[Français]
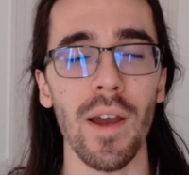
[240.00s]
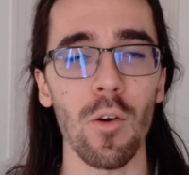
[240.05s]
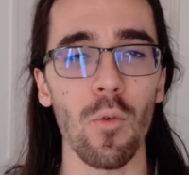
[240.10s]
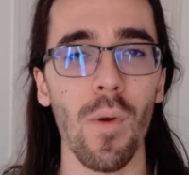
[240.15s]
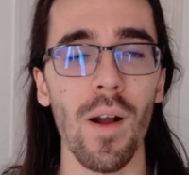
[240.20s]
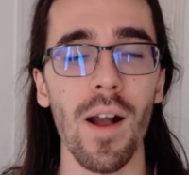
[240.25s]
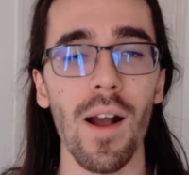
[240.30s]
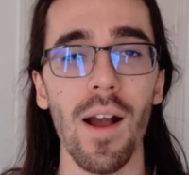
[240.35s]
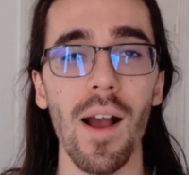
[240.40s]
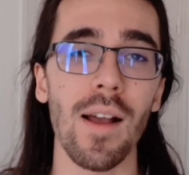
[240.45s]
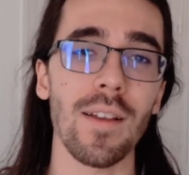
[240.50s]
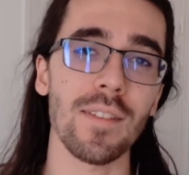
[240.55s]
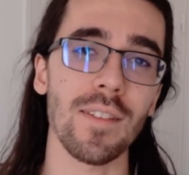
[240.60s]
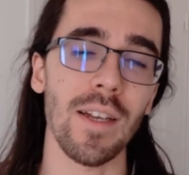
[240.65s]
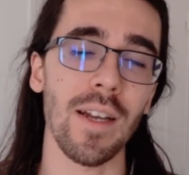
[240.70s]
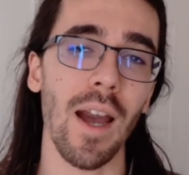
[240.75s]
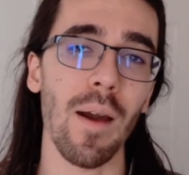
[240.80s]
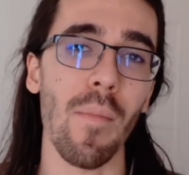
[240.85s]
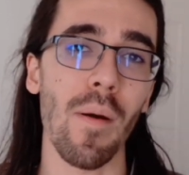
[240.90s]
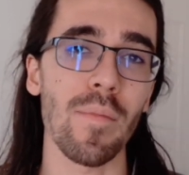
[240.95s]
loin.
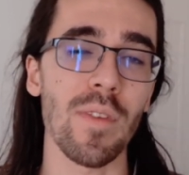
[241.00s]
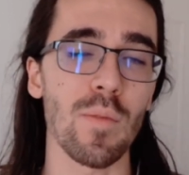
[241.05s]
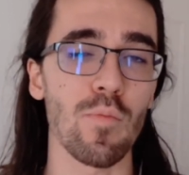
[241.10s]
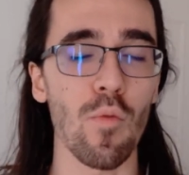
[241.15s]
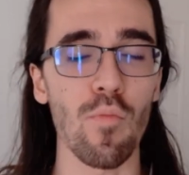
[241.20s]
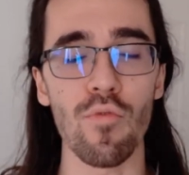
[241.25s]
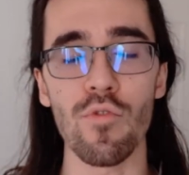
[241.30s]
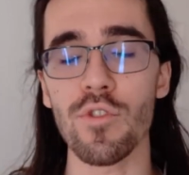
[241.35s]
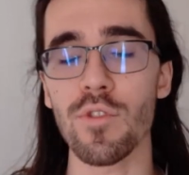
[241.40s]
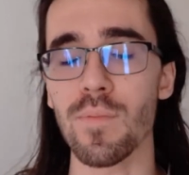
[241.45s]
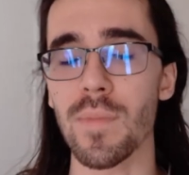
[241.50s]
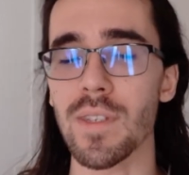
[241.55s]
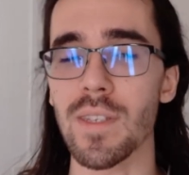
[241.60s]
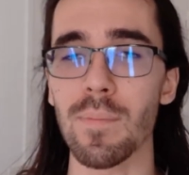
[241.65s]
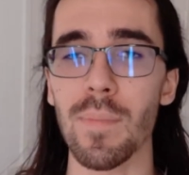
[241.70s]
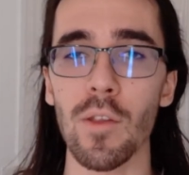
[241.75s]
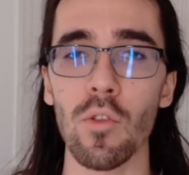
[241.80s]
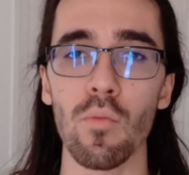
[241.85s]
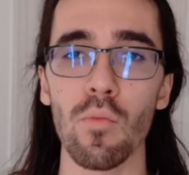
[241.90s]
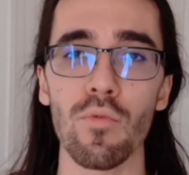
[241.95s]
Instagram un petit peu plus, mais c'est
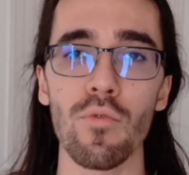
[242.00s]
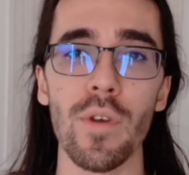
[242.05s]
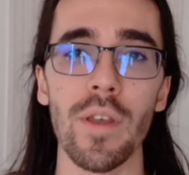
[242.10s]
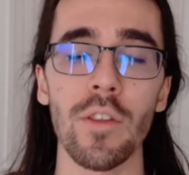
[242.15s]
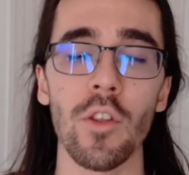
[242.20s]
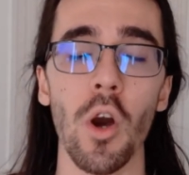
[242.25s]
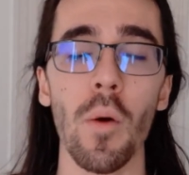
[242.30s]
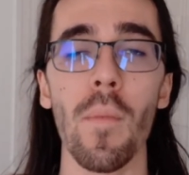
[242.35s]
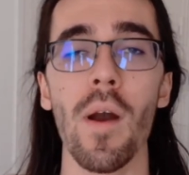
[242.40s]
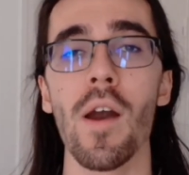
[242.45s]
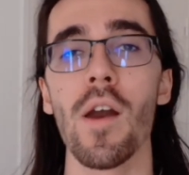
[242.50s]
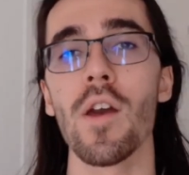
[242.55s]
pas non plus énorme.